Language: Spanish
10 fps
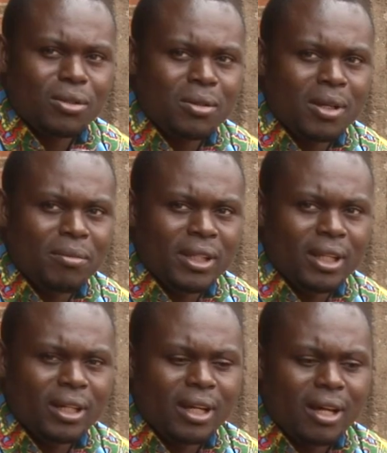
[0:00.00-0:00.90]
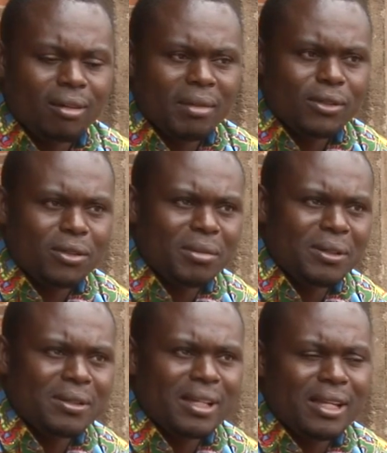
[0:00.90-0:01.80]
zona minera, más o
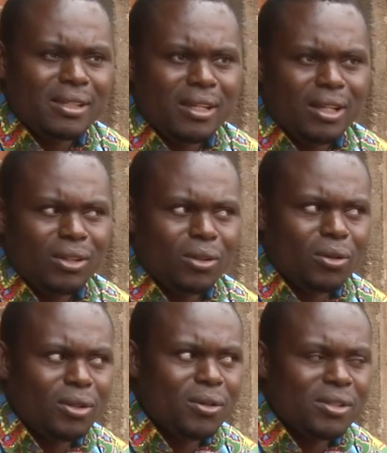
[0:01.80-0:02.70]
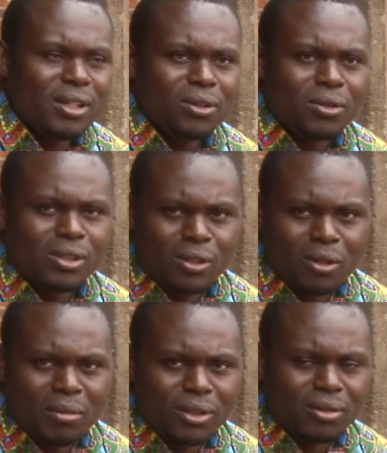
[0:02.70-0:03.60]
menos a 100, 200
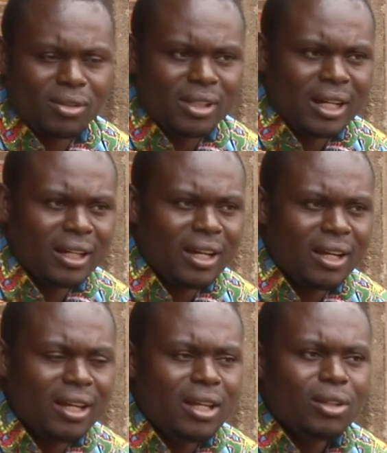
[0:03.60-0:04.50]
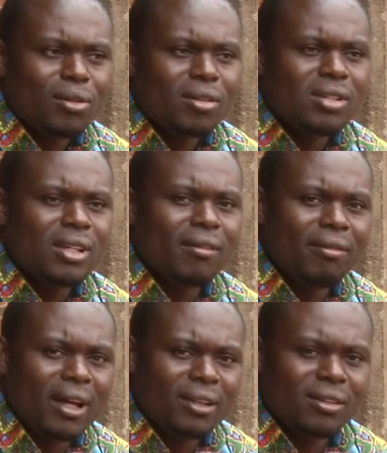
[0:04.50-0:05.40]
kilómetros de acá, entonces
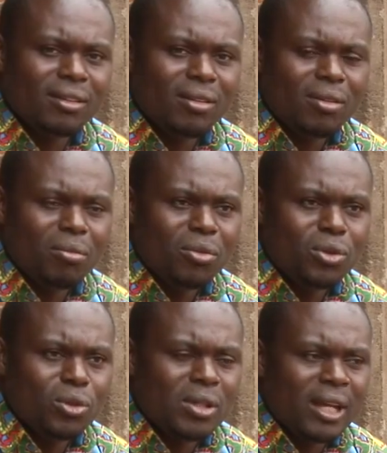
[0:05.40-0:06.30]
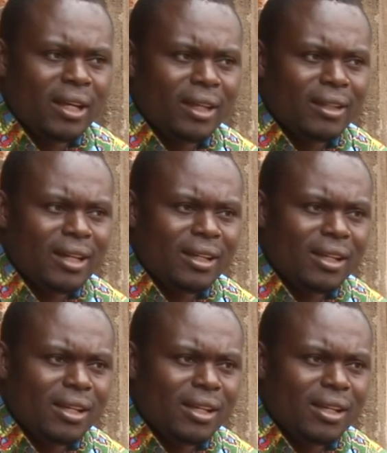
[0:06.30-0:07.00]
van, muchos a la edad de